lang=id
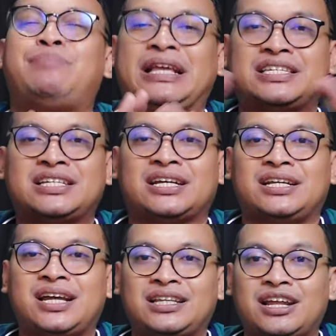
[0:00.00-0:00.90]

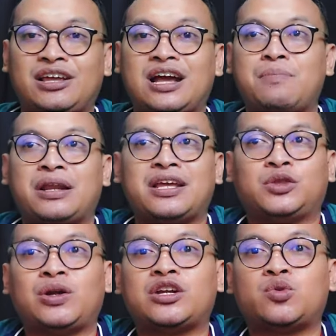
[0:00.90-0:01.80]
picture-nya dari gambarnya
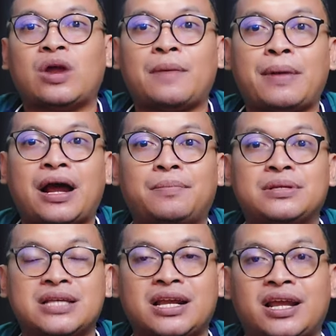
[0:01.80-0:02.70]
itu ada dua lapangan
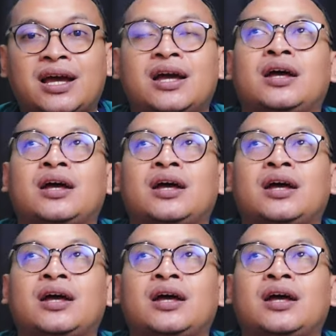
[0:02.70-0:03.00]
besar ya